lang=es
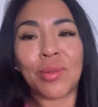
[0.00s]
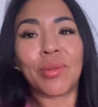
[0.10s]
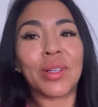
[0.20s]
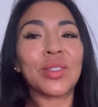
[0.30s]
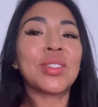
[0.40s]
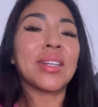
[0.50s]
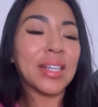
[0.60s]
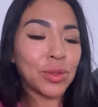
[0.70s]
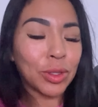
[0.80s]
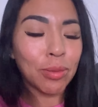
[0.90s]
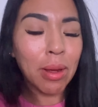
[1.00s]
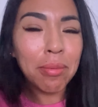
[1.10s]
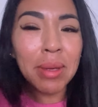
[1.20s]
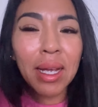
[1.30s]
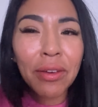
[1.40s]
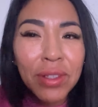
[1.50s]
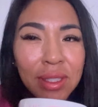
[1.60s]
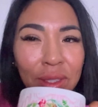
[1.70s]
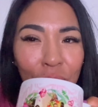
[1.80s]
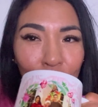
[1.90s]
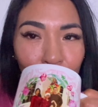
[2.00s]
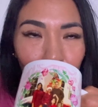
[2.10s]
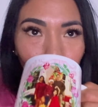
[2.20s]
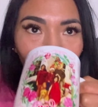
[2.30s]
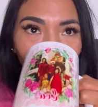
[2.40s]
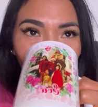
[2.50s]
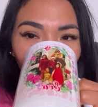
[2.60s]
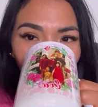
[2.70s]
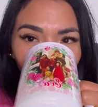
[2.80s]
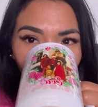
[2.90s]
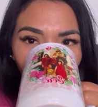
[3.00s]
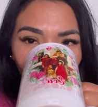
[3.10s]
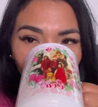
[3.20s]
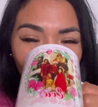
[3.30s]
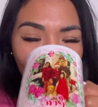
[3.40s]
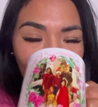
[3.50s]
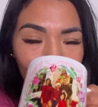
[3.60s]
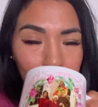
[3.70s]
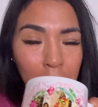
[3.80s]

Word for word: Bueno, chicas, voy a tomar mi cafecito. Mm.